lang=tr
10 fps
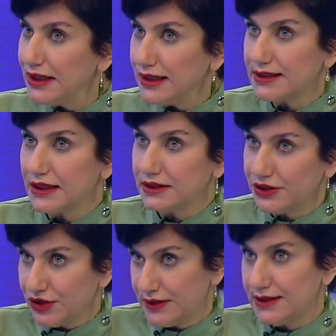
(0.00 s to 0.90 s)
bir lazer,
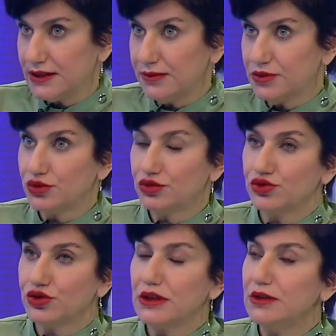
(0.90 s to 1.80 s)
ışık sistemi
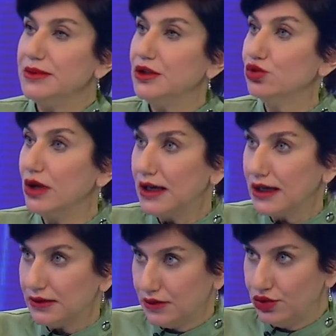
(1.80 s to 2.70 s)
sonuçta. Bir
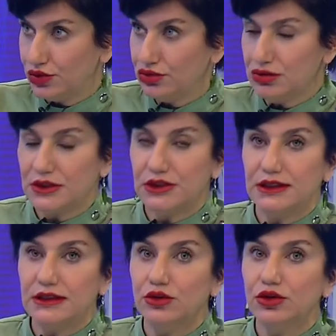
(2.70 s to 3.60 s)
duyarlandırıyorsunuz
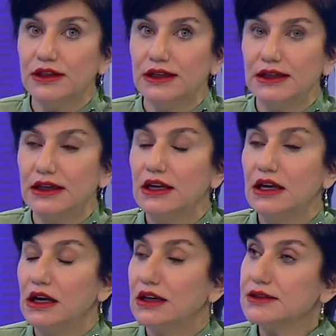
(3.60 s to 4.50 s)
cildi. O nedenle
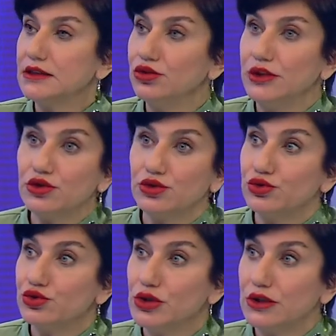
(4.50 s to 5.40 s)
hastanın güneş
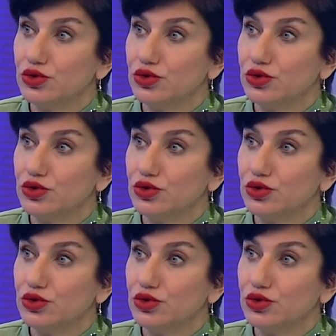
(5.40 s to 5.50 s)
koruyucuya